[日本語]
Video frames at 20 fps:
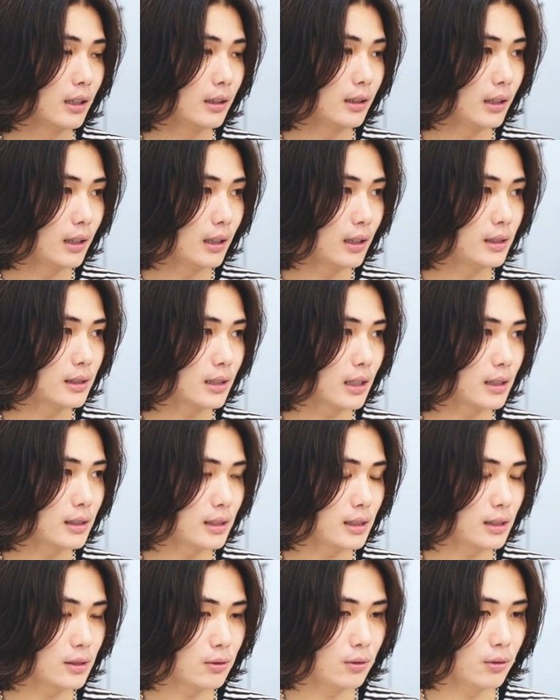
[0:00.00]
で近し
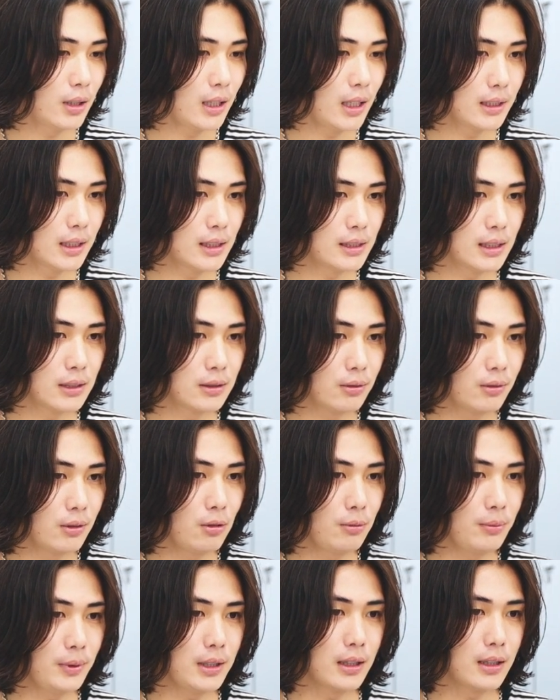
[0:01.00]
い後輩たちがそれ
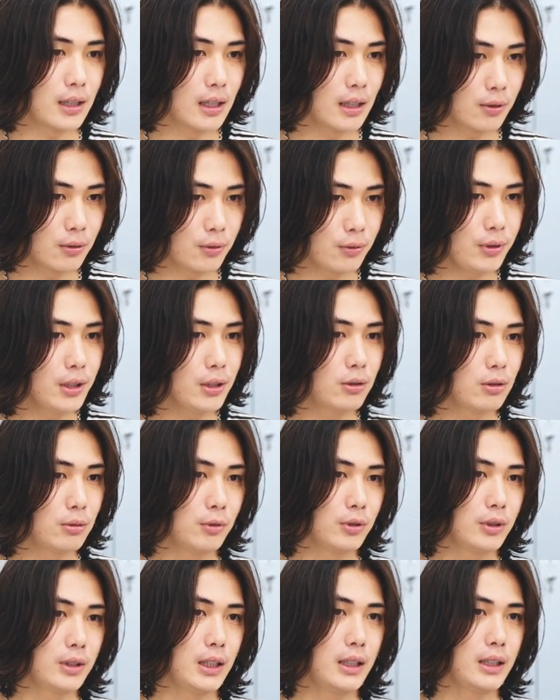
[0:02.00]
を見てかっこいいと
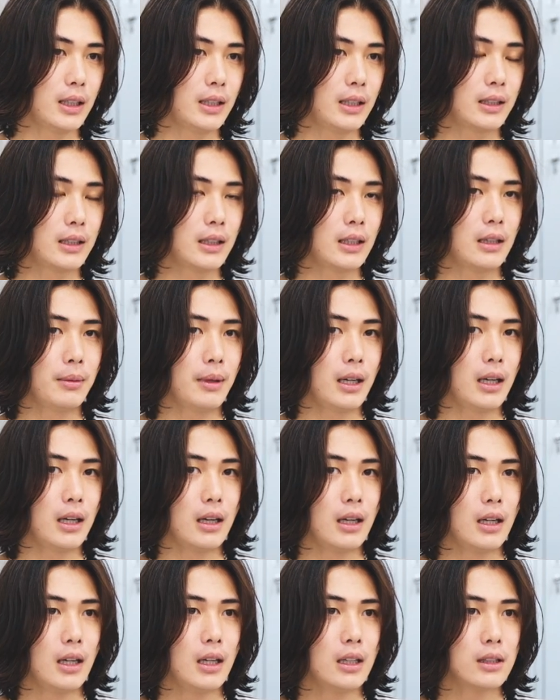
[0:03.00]
思っていただければ